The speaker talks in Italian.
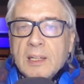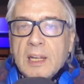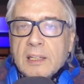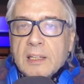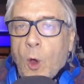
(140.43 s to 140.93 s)

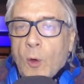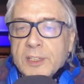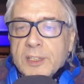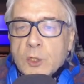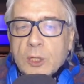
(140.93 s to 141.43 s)
da
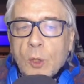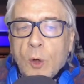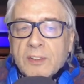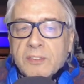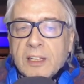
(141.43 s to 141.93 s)
Covid-19, la
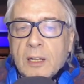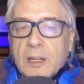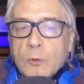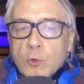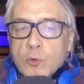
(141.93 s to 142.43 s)
stretta
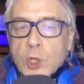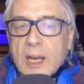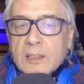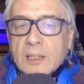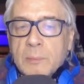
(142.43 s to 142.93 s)

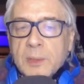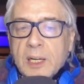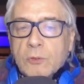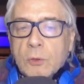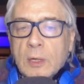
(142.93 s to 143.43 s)
annunciata dal
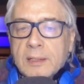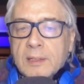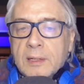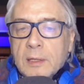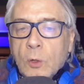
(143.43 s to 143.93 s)
ministro
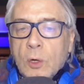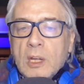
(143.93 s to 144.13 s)
dell'interno